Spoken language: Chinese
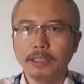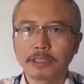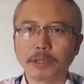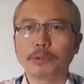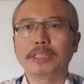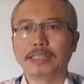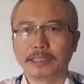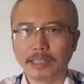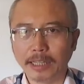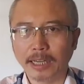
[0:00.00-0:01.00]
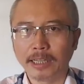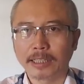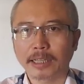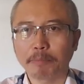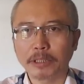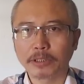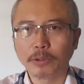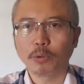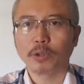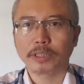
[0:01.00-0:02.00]
社会底层呢，他们的
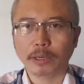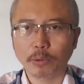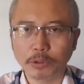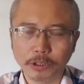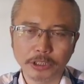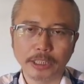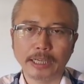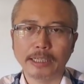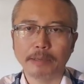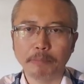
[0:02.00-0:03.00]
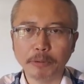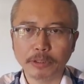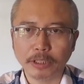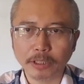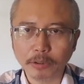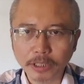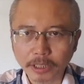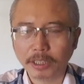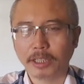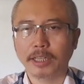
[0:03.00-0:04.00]
生活在过去几年也没有得到
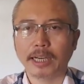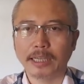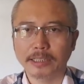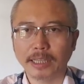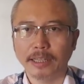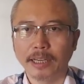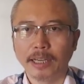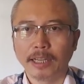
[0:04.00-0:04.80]
任何的改善。